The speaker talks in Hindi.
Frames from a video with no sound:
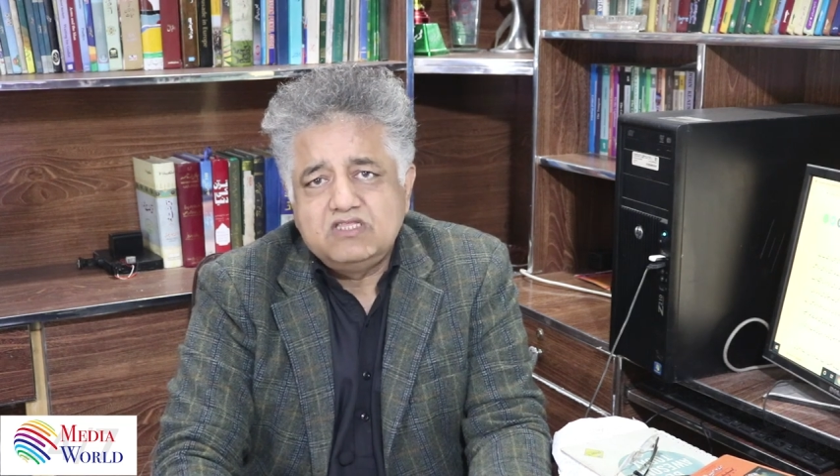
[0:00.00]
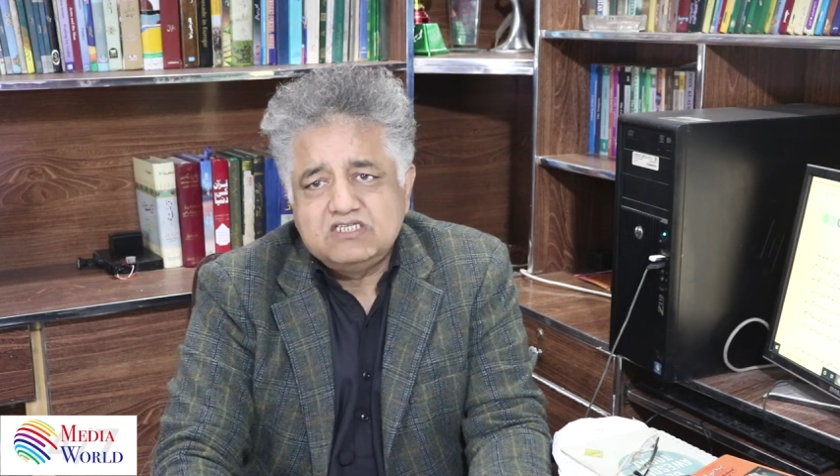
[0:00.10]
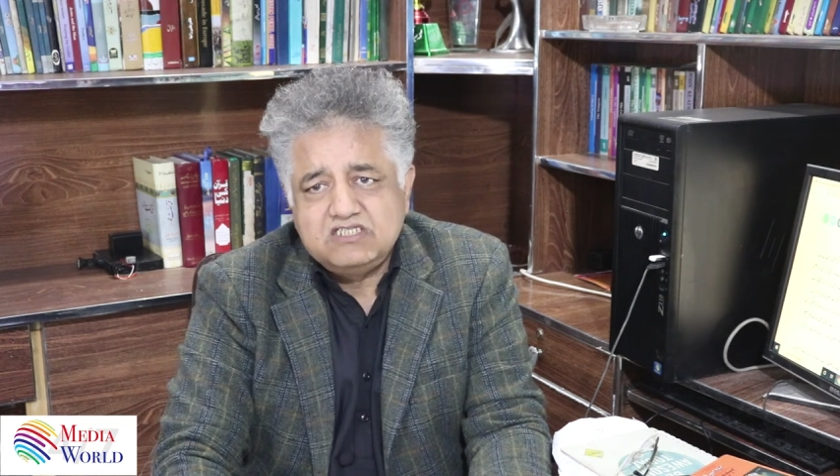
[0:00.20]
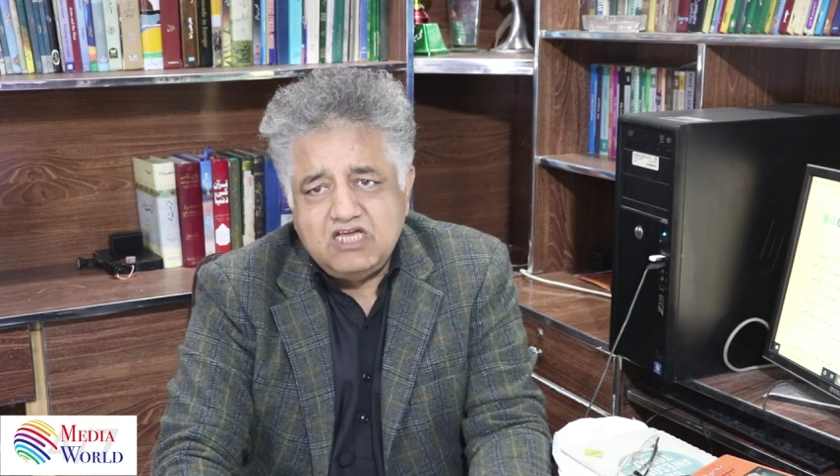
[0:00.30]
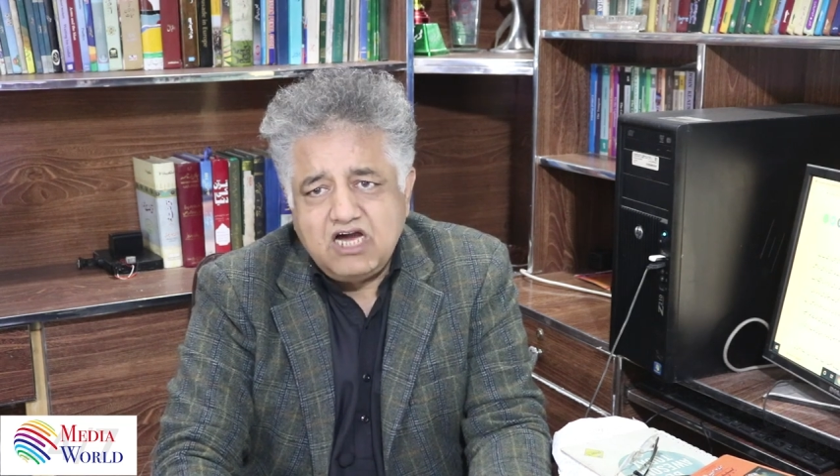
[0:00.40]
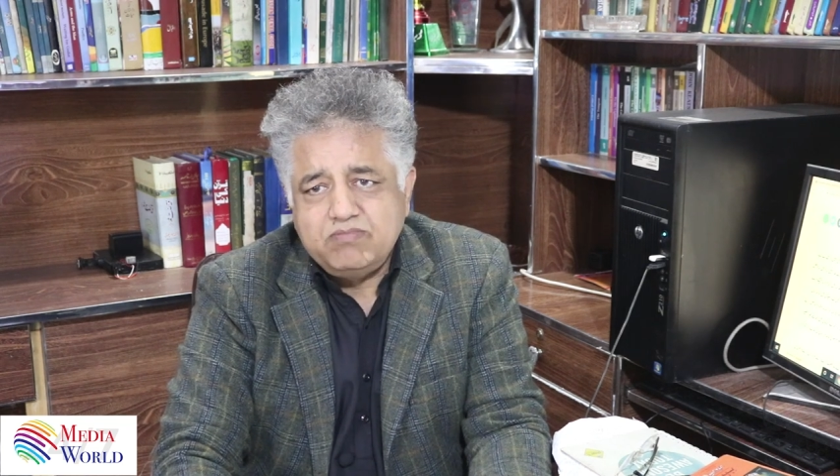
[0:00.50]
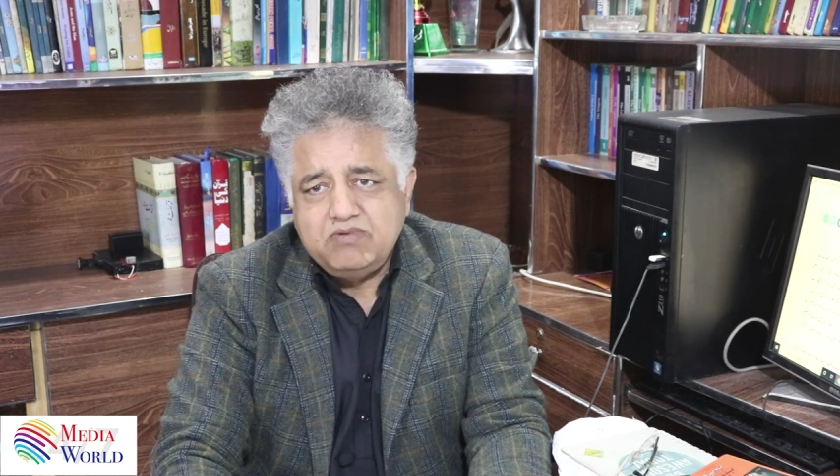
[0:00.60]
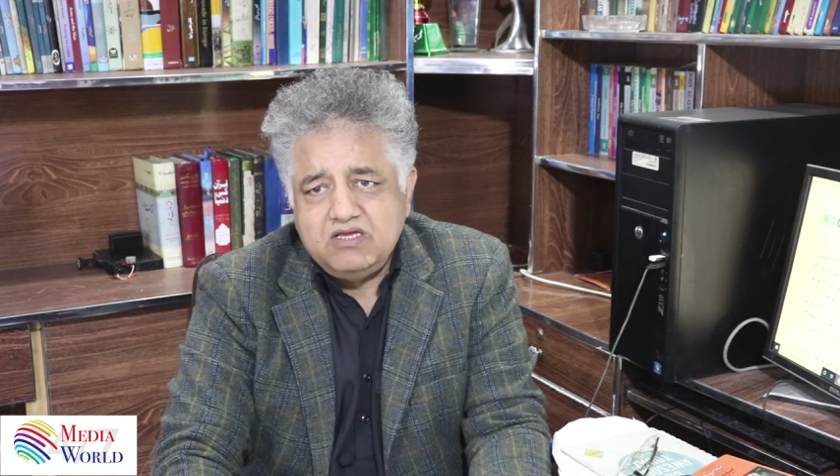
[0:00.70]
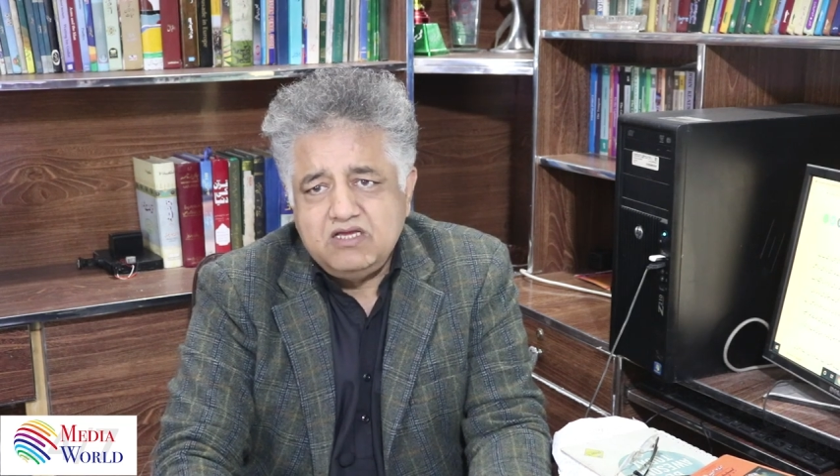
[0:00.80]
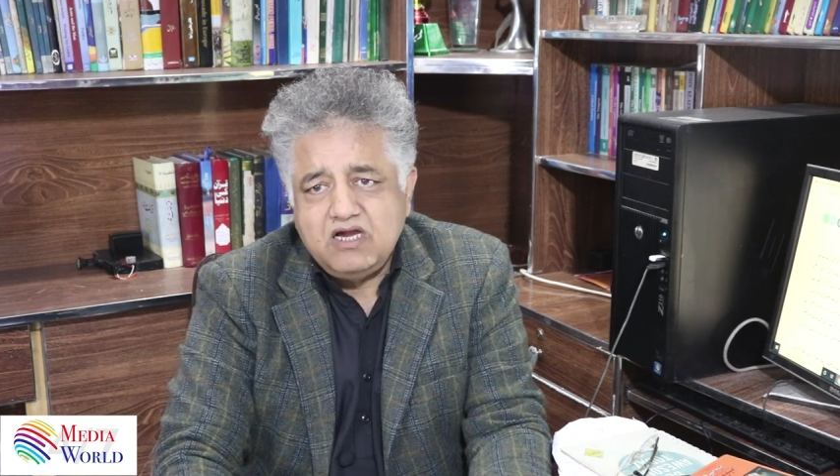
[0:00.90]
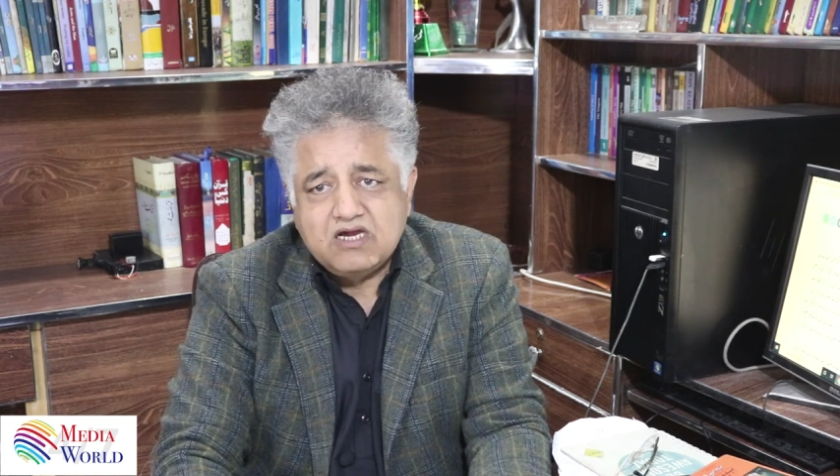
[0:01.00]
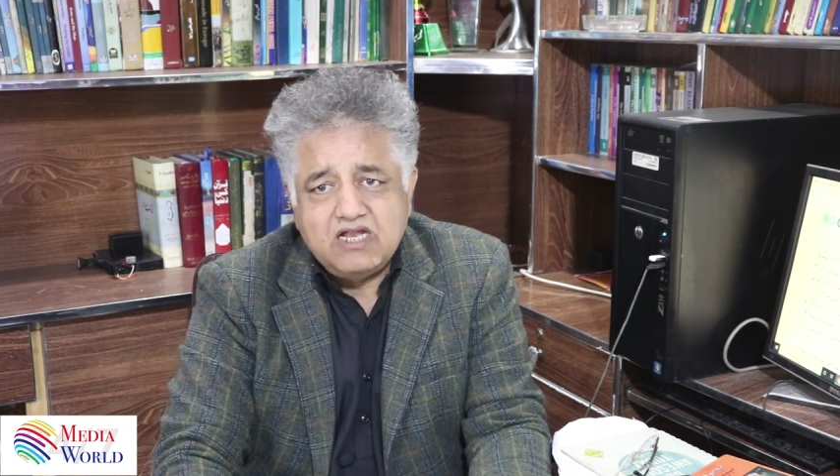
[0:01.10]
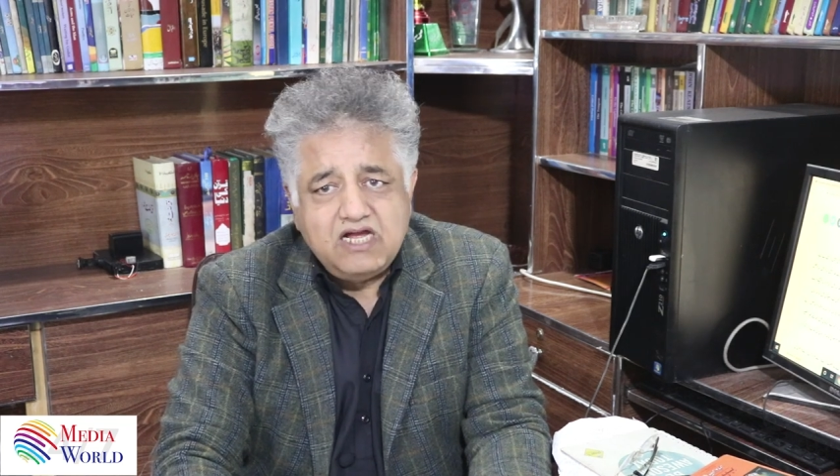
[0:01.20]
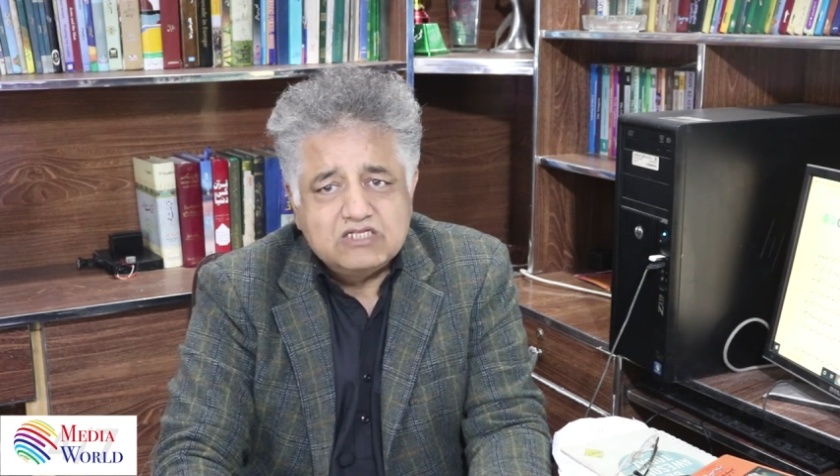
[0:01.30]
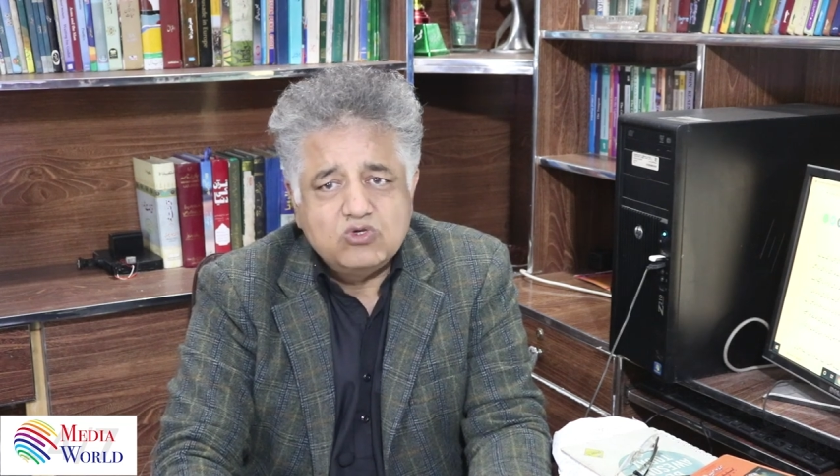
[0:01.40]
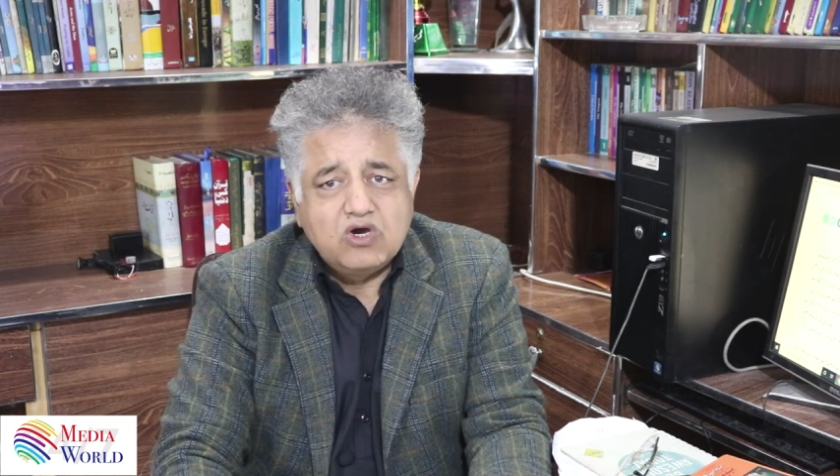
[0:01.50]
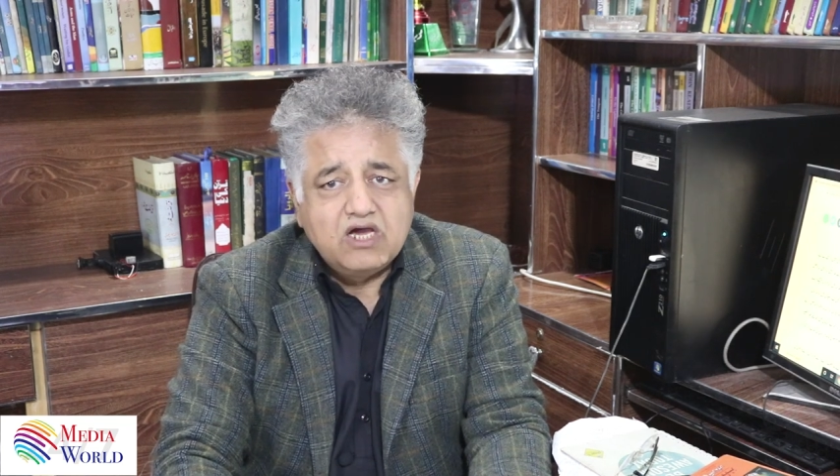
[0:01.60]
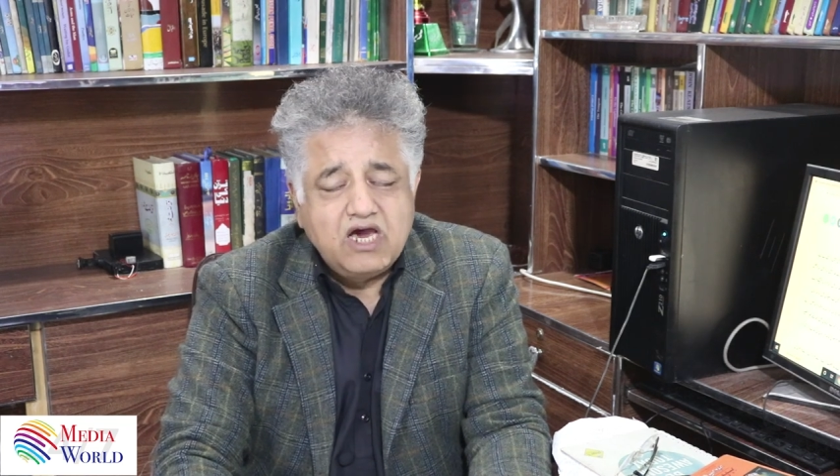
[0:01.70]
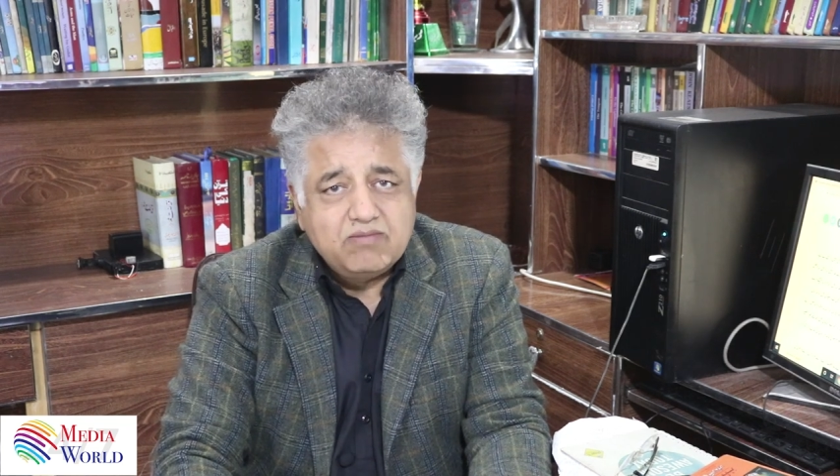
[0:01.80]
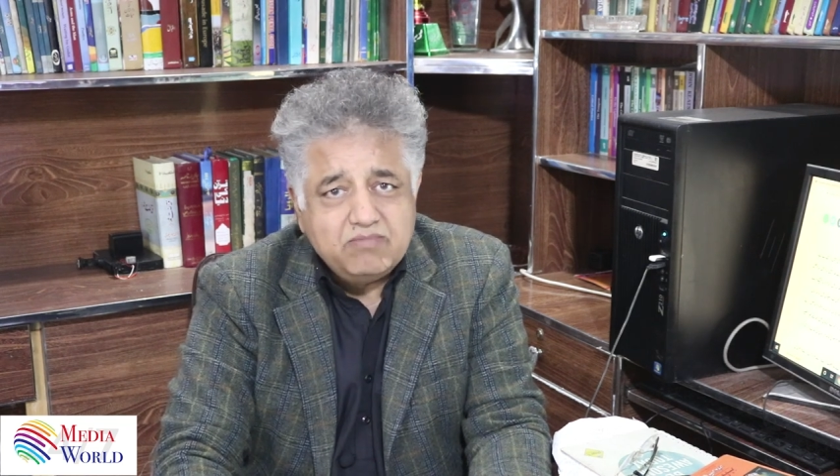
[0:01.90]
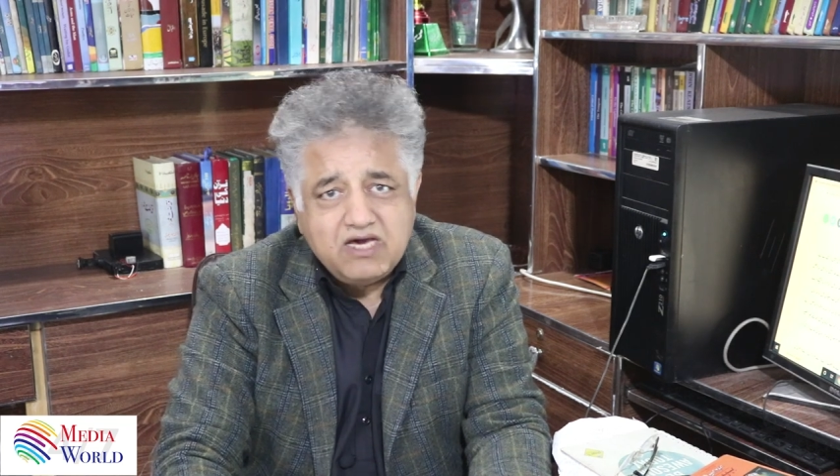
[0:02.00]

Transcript: दस्तयाब नहीं अगर हैं तो गैर